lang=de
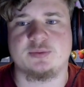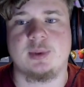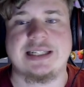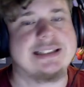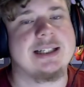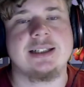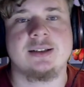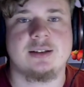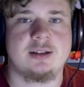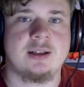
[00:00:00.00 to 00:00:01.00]
Man kann ja
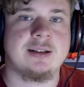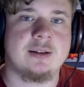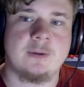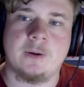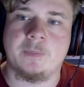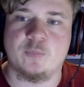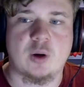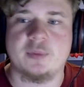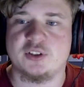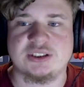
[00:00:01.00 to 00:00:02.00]
in, in ähm,
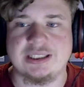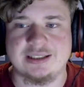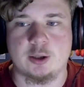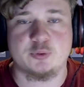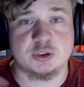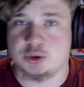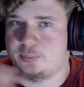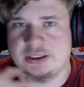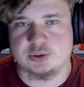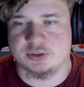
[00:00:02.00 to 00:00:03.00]
Robin seine Outfits
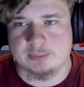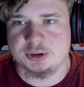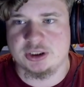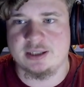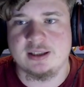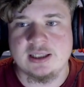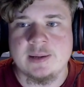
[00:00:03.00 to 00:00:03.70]
komplett zusammenstellen.